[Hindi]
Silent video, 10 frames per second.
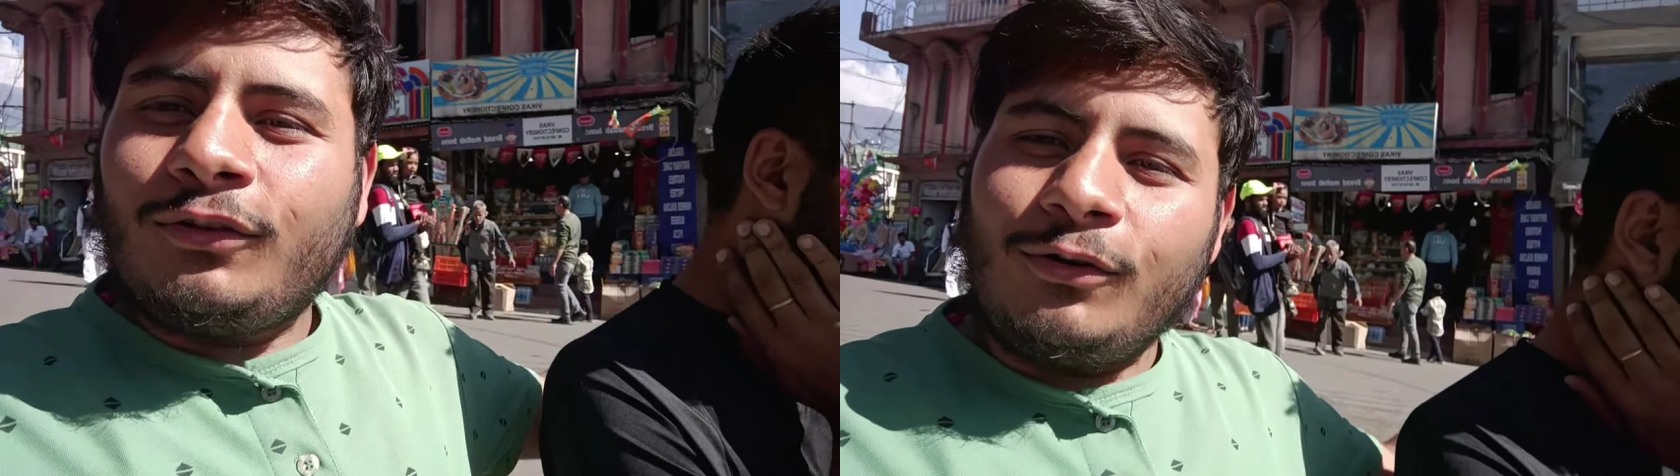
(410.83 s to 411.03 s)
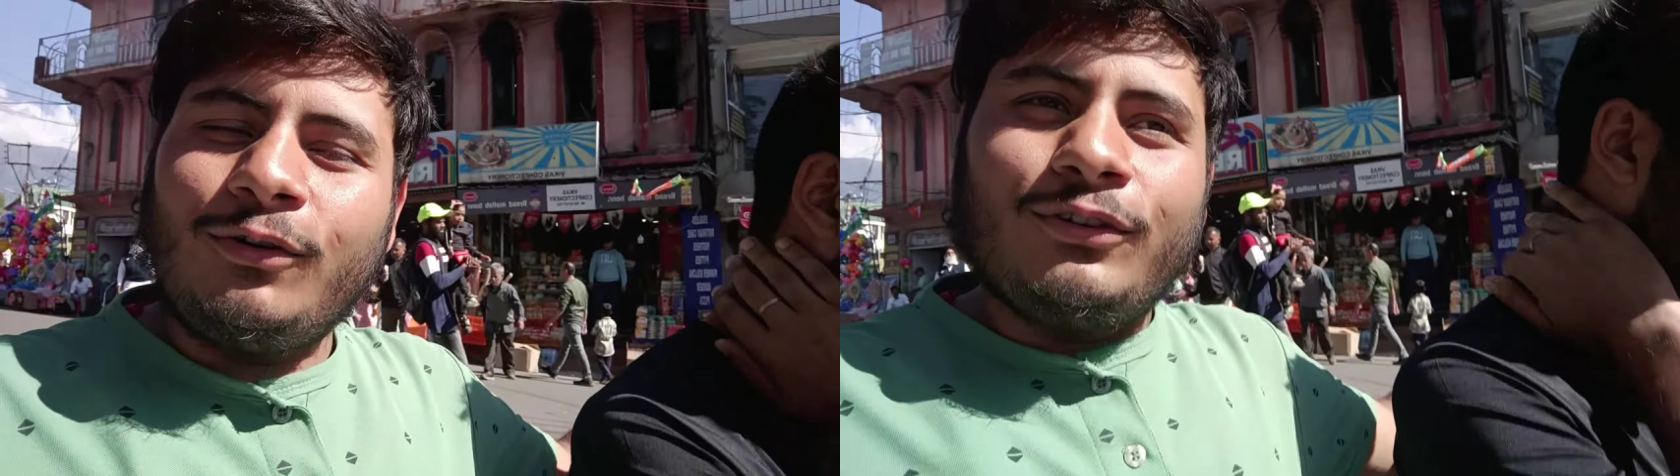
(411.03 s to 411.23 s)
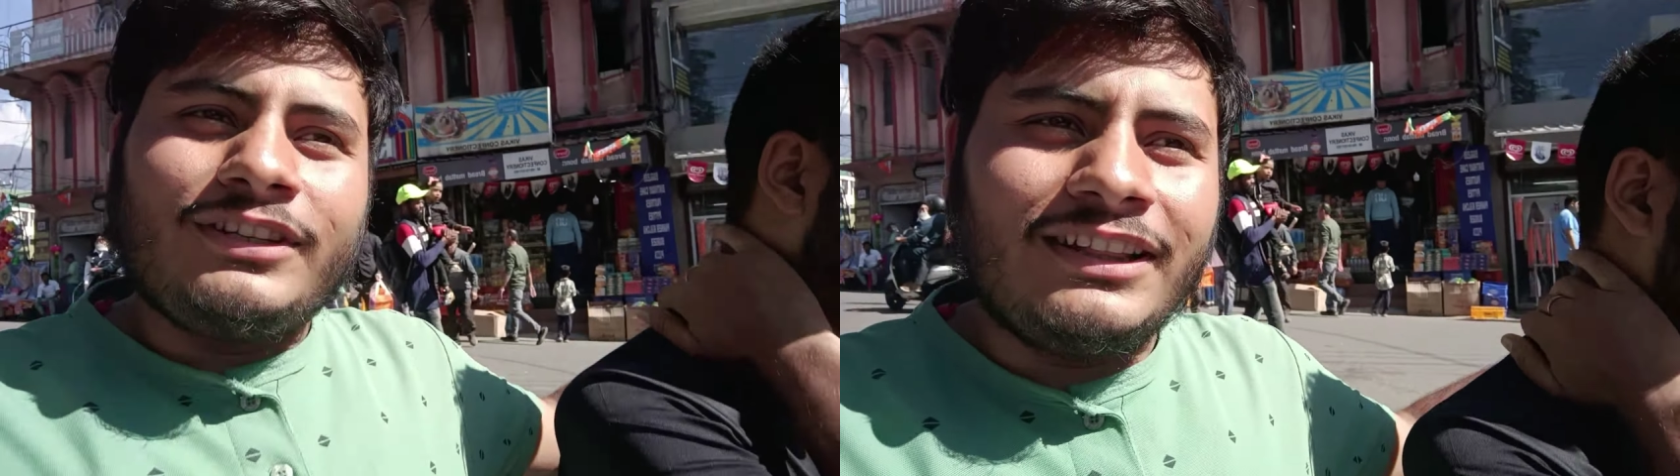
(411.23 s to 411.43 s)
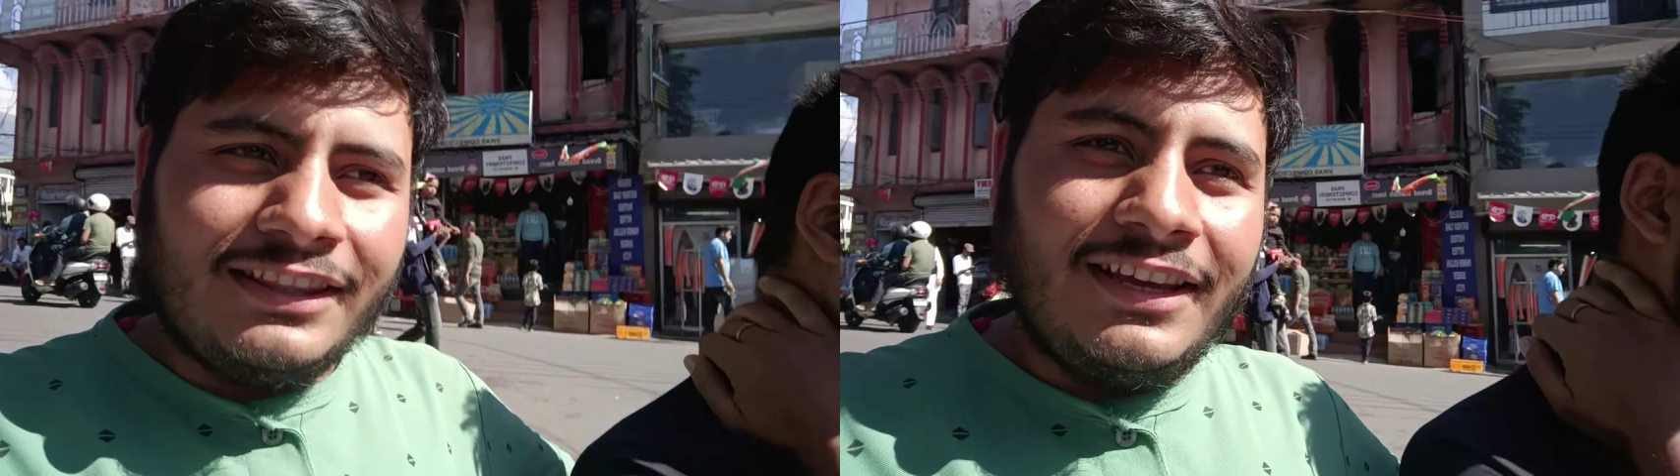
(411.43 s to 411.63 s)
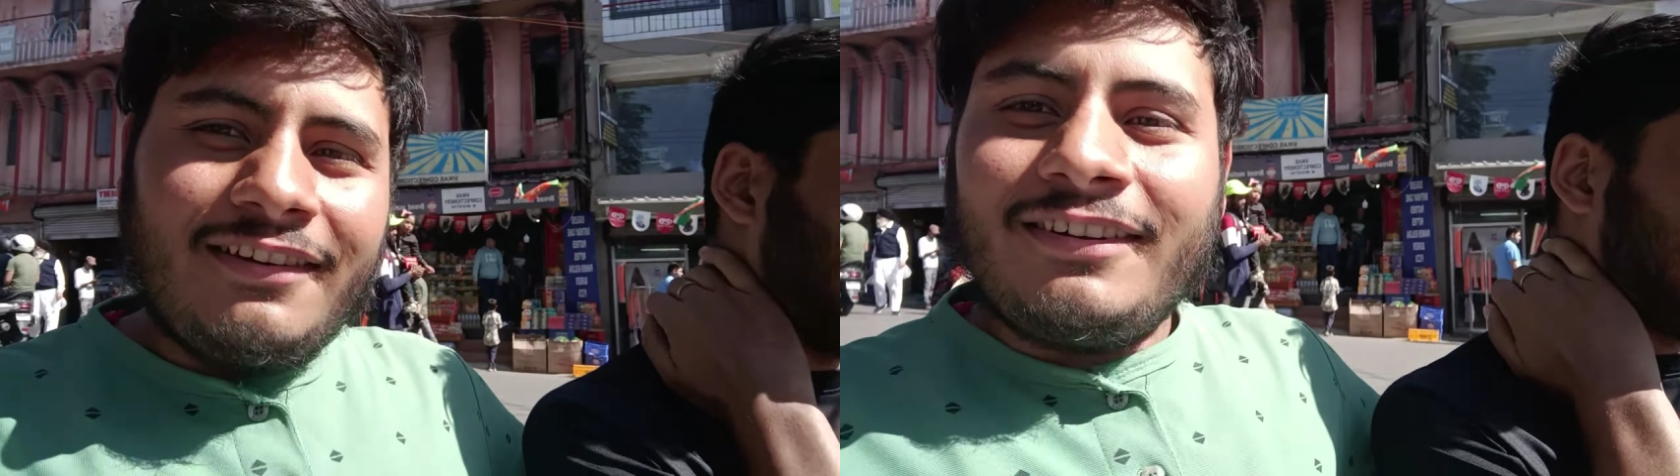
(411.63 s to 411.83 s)
तो
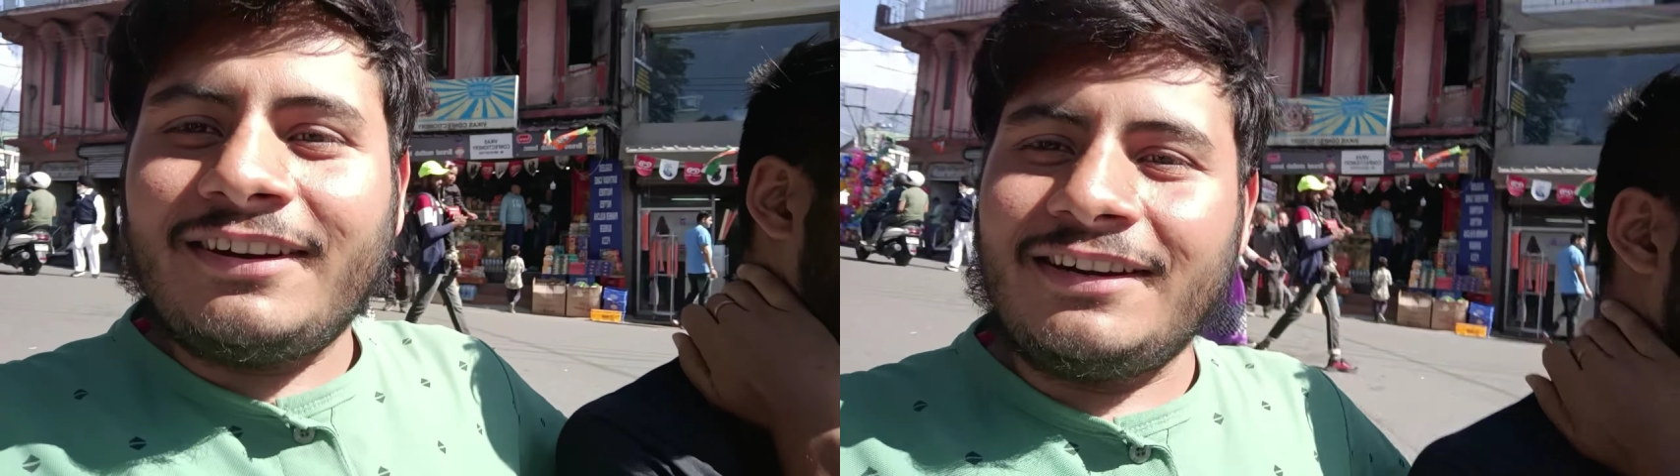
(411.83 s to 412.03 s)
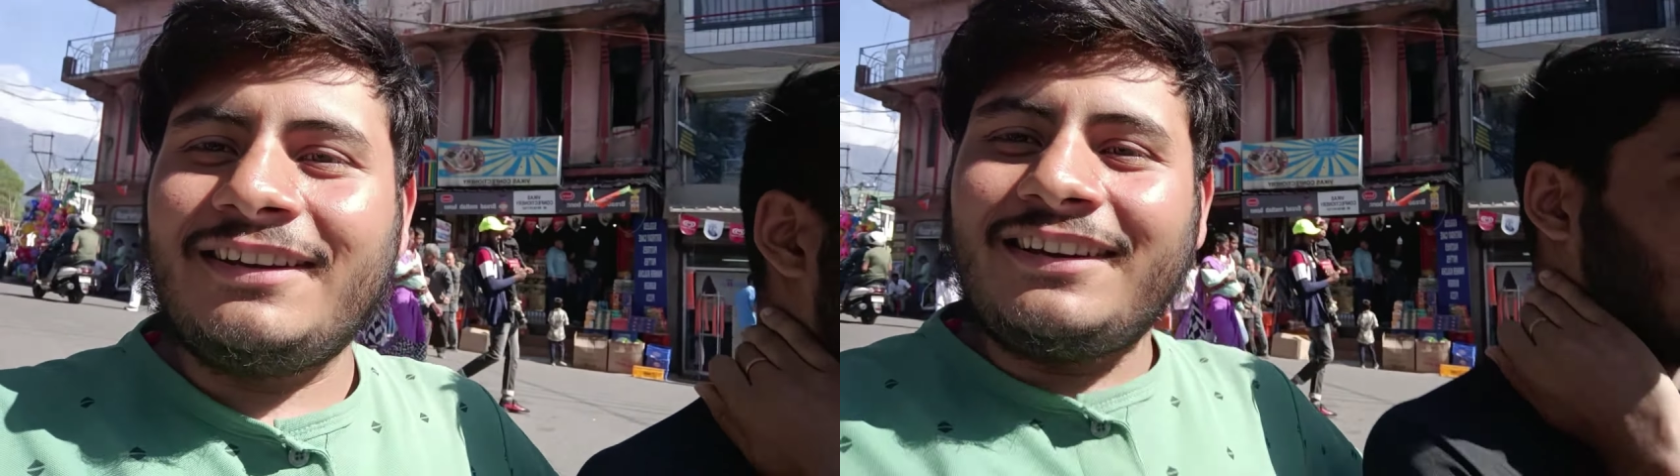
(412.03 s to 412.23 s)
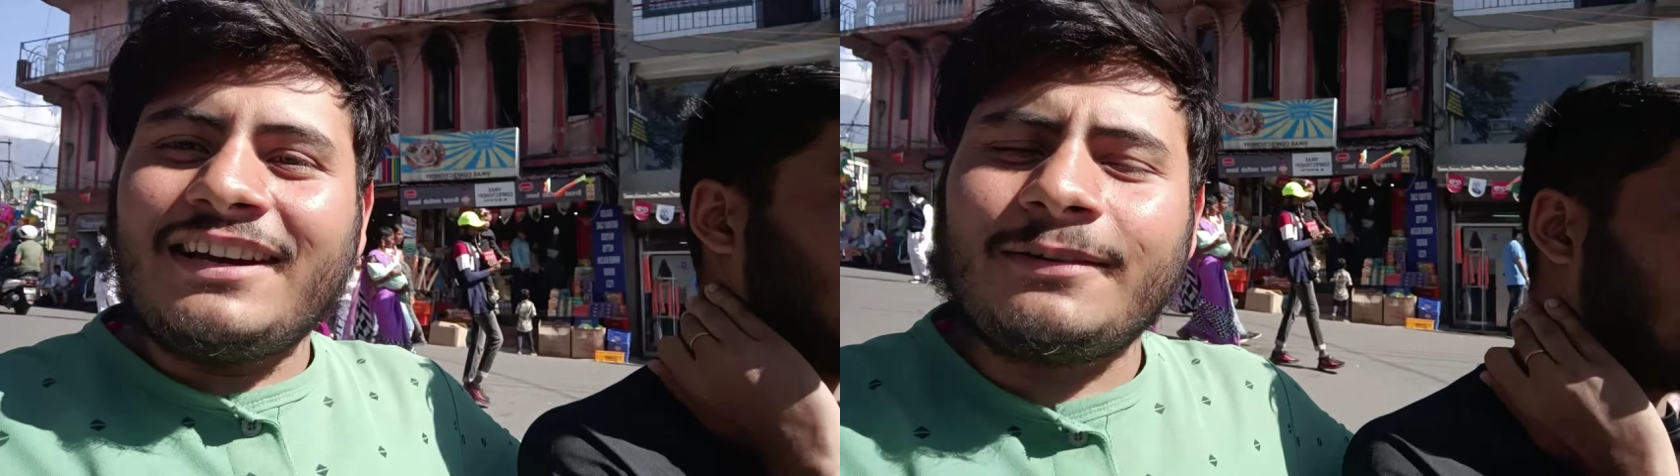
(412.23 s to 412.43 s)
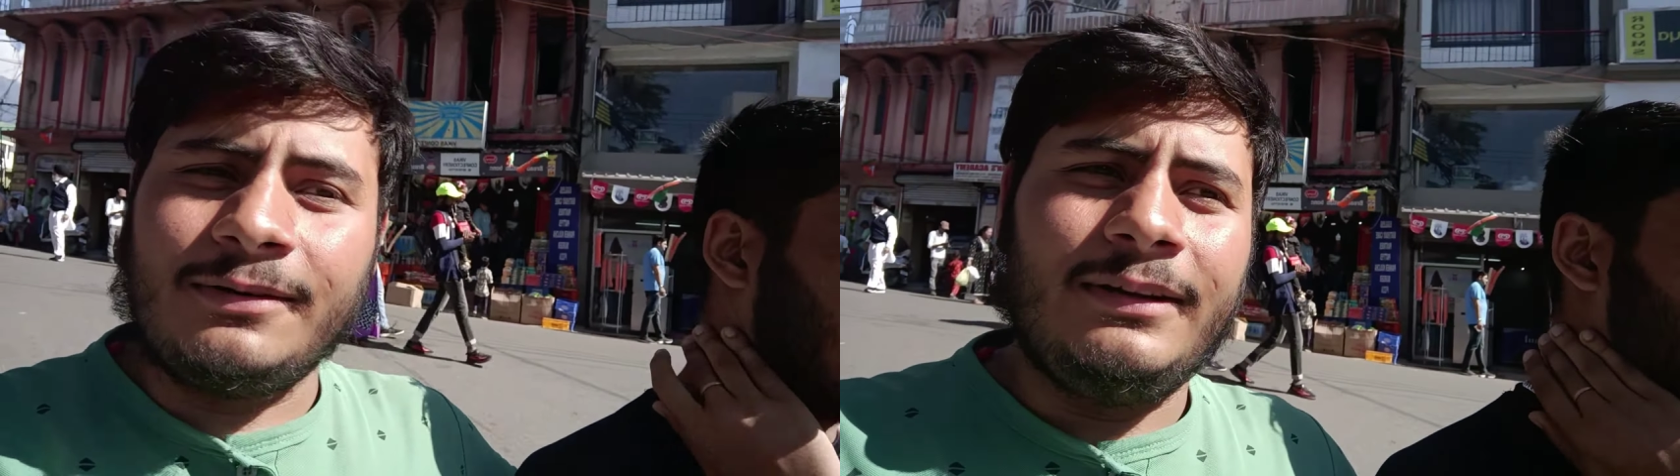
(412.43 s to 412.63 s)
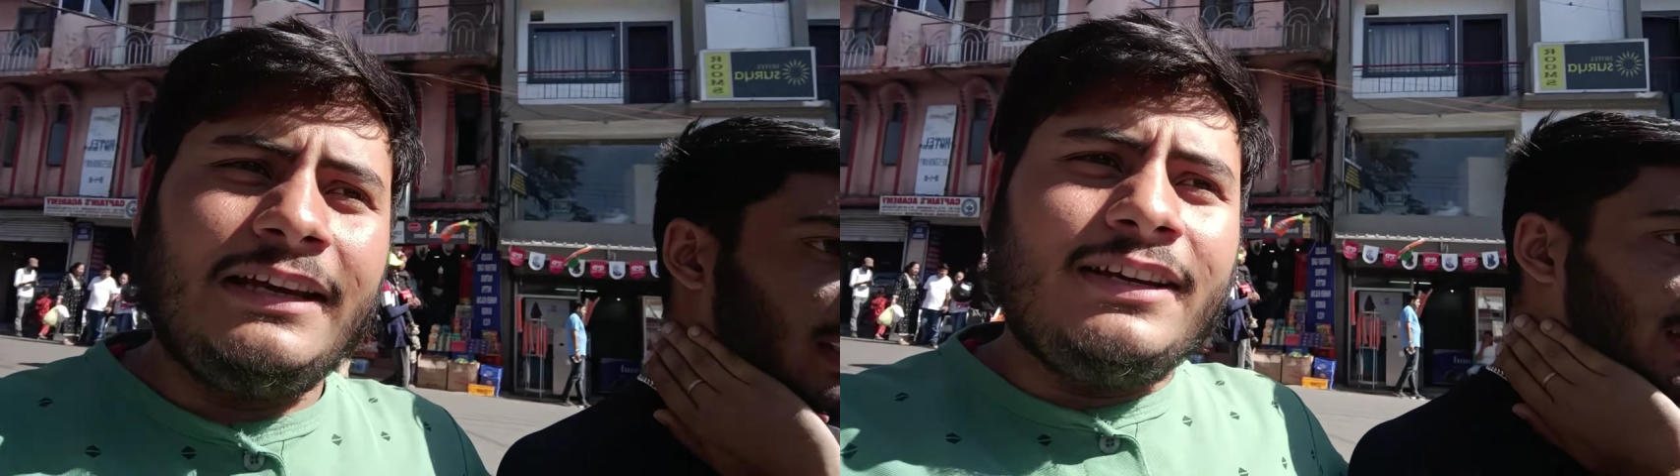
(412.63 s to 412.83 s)
चलते हैं फिर घर
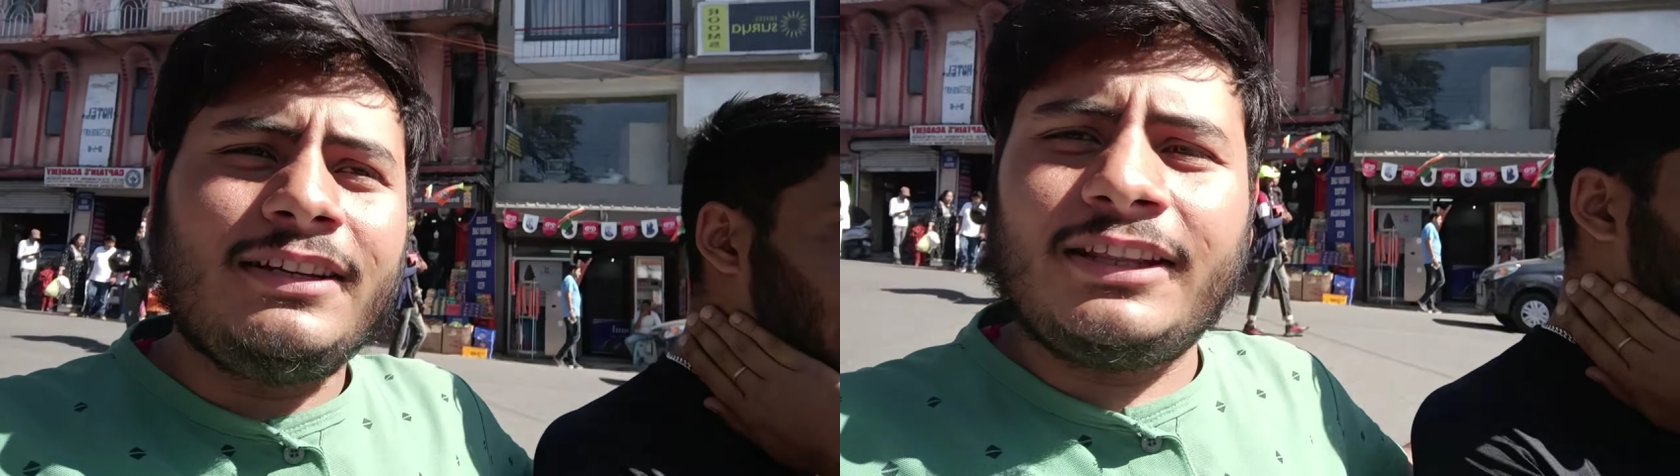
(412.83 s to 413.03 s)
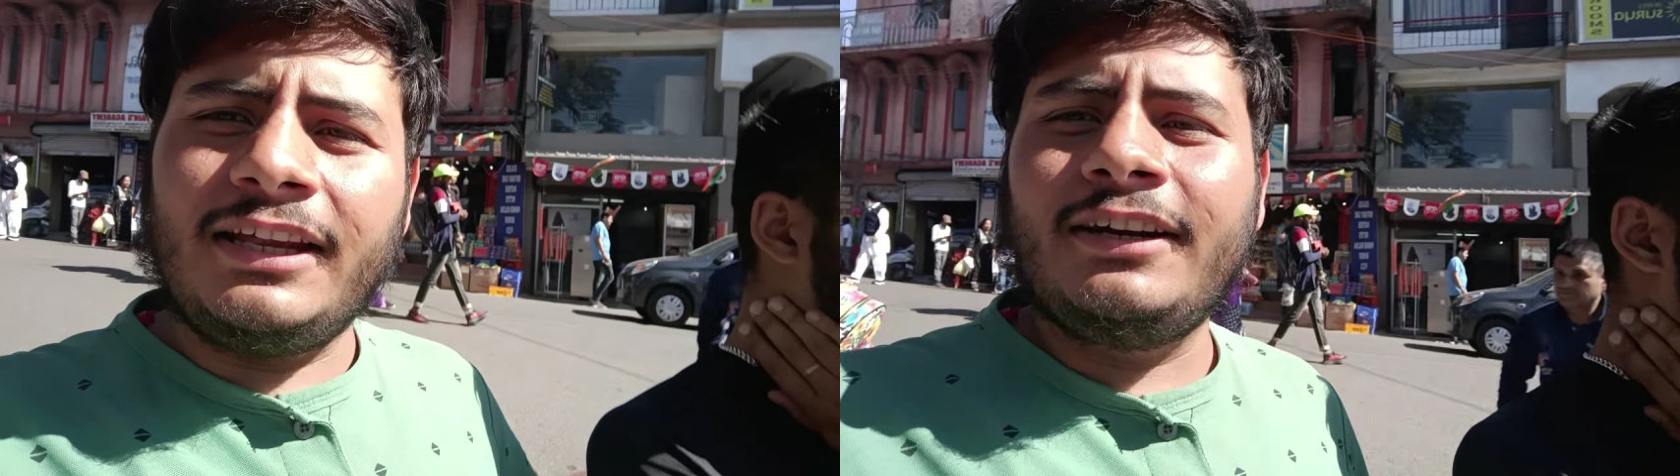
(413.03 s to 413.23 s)
लेके चलते